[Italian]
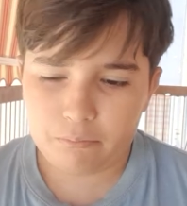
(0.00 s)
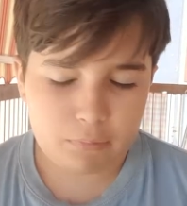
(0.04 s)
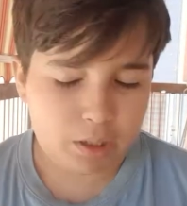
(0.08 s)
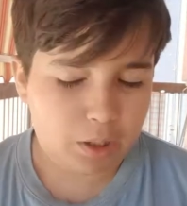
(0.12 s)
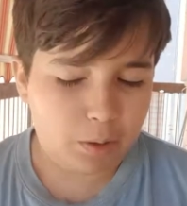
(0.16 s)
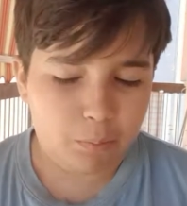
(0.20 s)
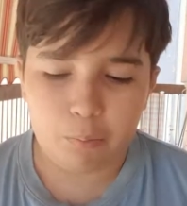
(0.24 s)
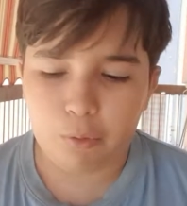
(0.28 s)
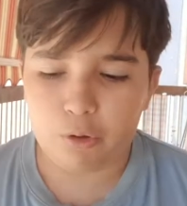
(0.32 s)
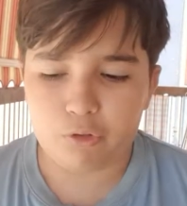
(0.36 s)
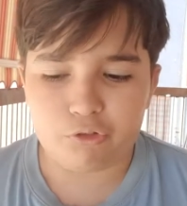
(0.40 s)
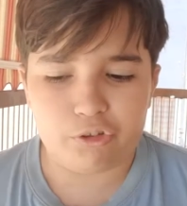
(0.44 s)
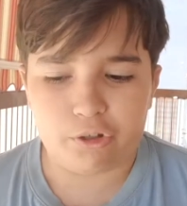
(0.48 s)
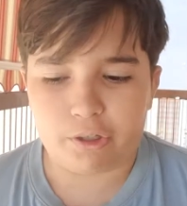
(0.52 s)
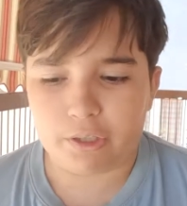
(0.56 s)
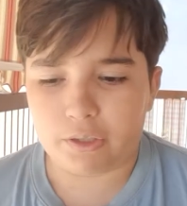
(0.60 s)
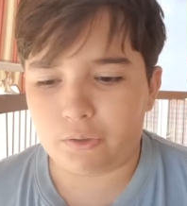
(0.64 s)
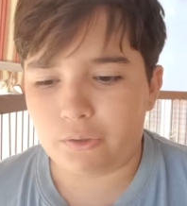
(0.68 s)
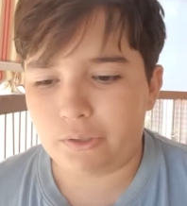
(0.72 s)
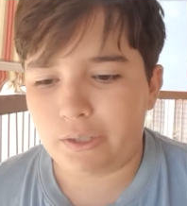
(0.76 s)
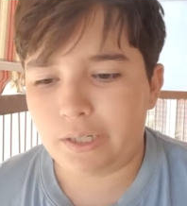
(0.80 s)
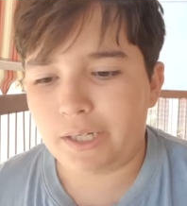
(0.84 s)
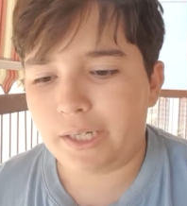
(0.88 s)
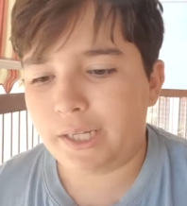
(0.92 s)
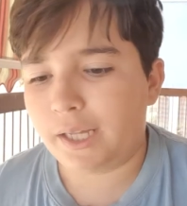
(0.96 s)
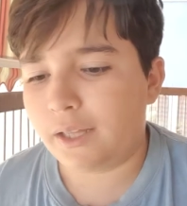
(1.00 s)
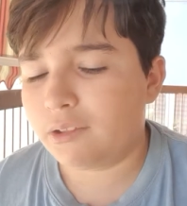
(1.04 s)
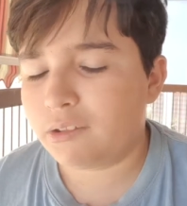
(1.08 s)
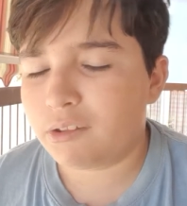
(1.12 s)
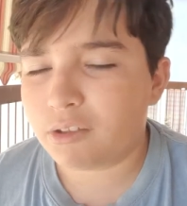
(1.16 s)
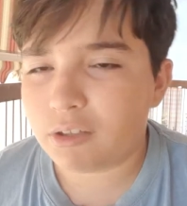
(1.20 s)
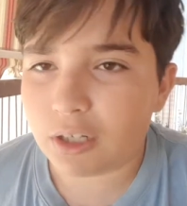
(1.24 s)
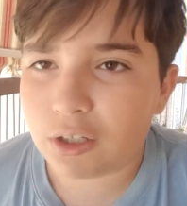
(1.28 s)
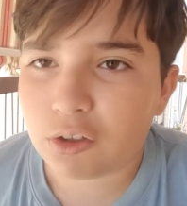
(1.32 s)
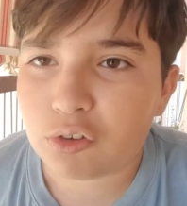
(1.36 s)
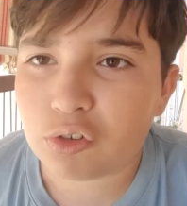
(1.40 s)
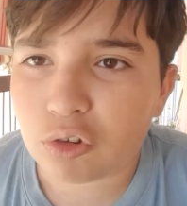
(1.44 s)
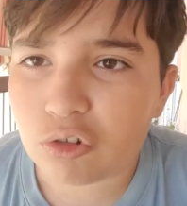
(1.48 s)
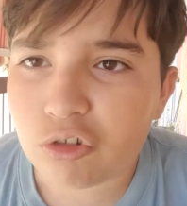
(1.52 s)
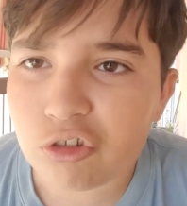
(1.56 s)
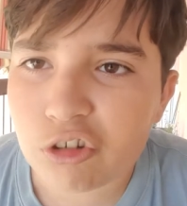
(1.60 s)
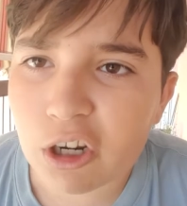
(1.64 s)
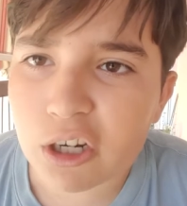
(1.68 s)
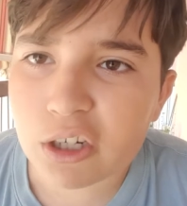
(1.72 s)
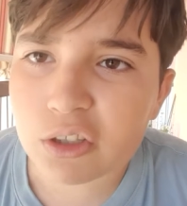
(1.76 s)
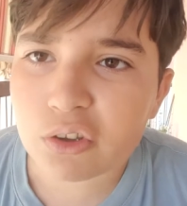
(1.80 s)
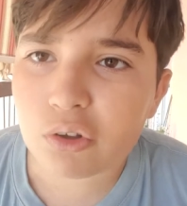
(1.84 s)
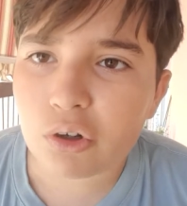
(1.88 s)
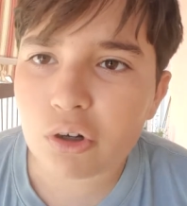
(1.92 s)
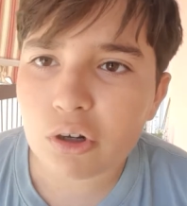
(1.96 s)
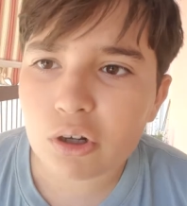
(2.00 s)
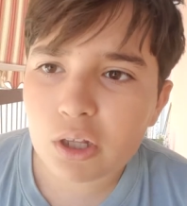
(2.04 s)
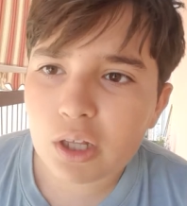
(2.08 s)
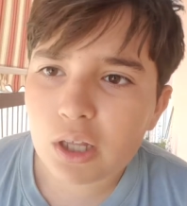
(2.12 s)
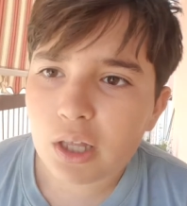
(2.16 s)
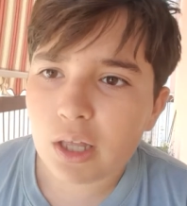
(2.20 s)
È un buon giocatore, ragazzi. Ne sono certo.